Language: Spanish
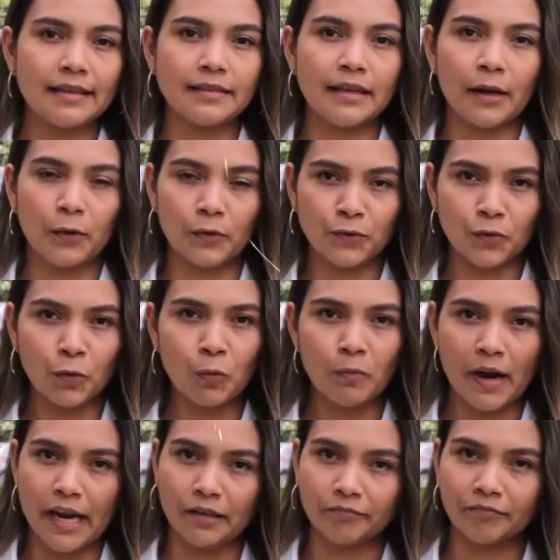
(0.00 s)
desarrollo
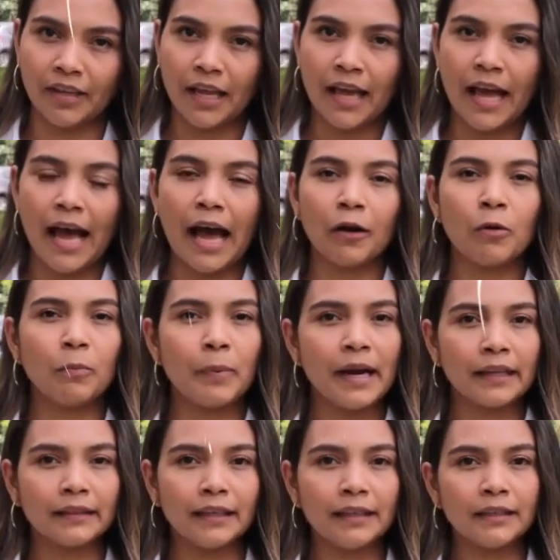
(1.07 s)
humano. Hago
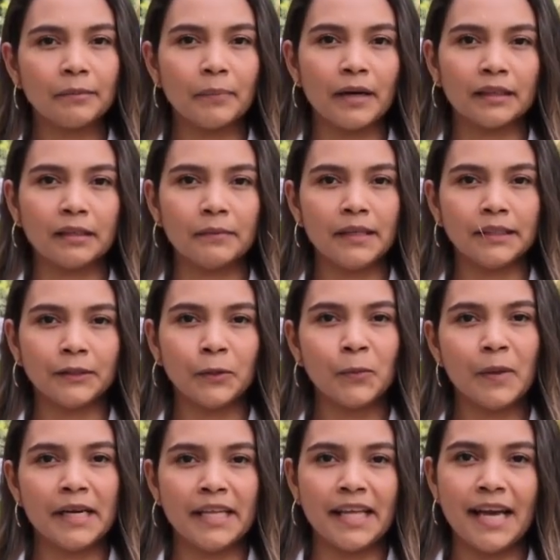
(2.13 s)
parte del Departamento de
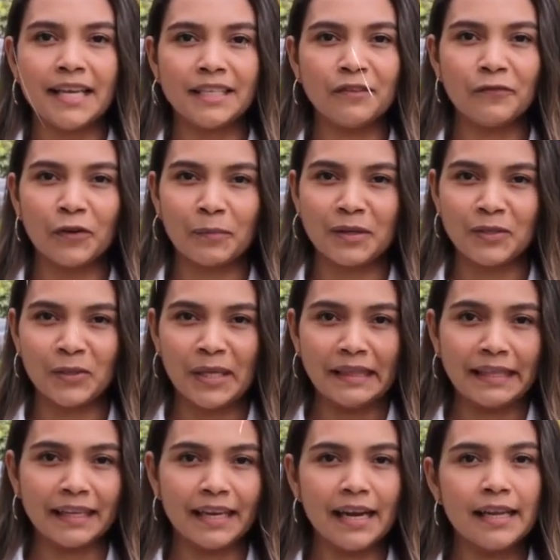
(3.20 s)
Humanidades y Formación
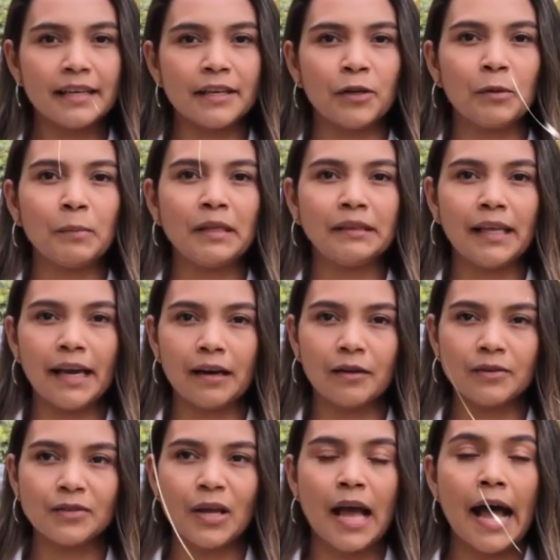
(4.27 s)
Integral y quiero
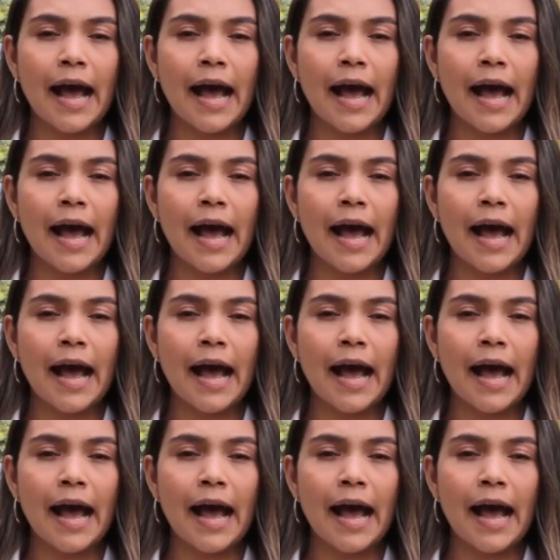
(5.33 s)
invitarlos